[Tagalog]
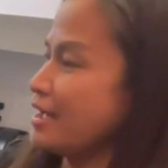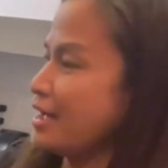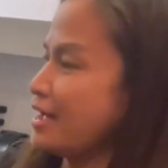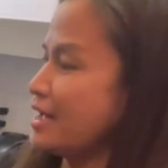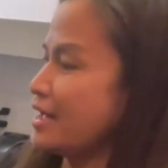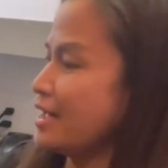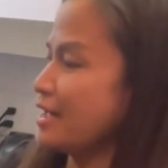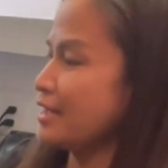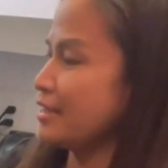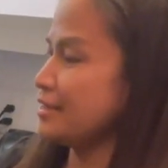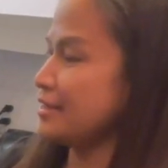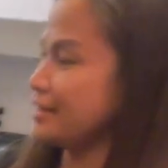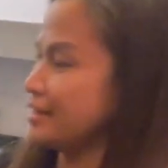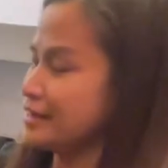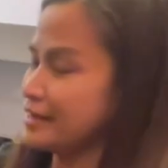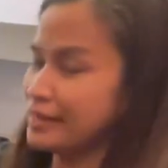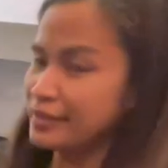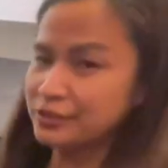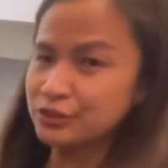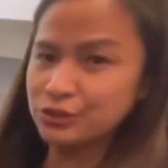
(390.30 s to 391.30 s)
Ay,
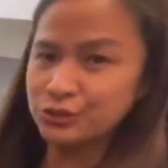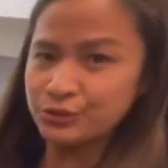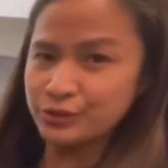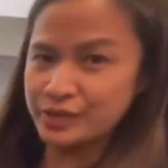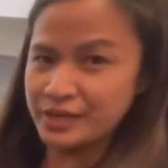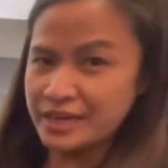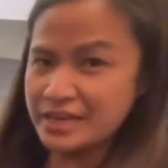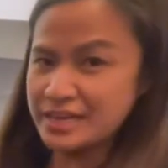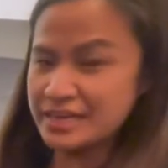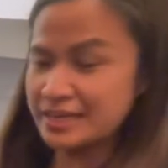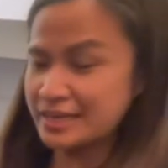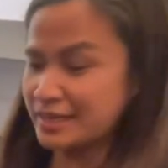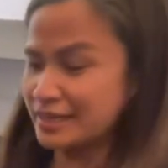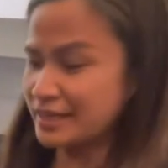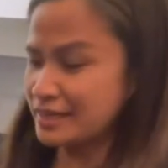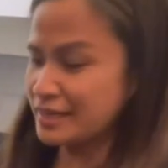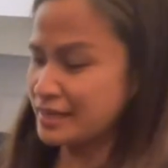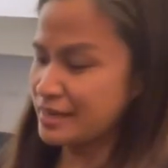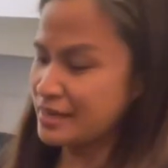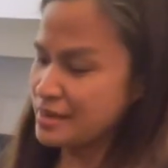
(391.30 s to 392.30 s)
electric.
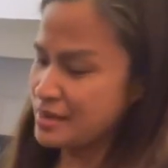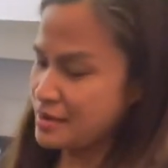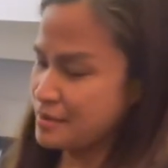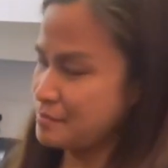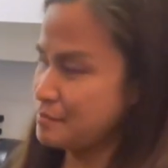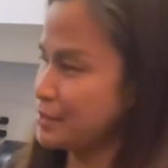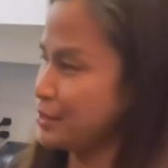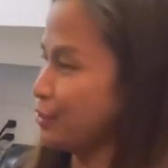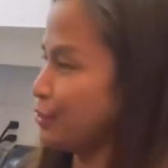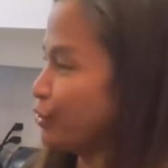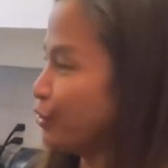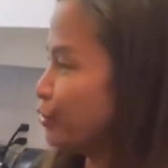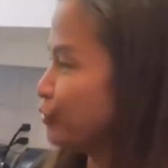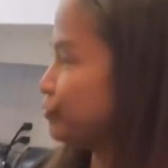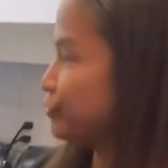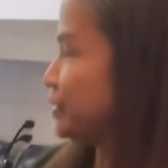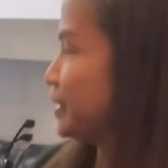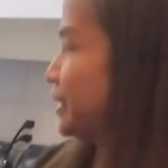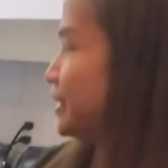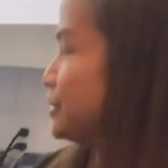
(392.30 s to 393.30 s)
May
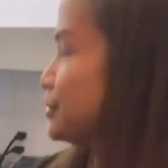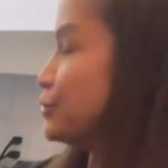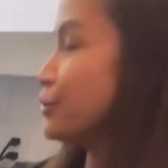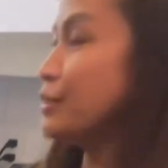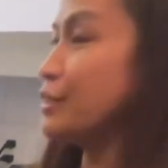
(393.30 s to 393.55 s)
oven. So,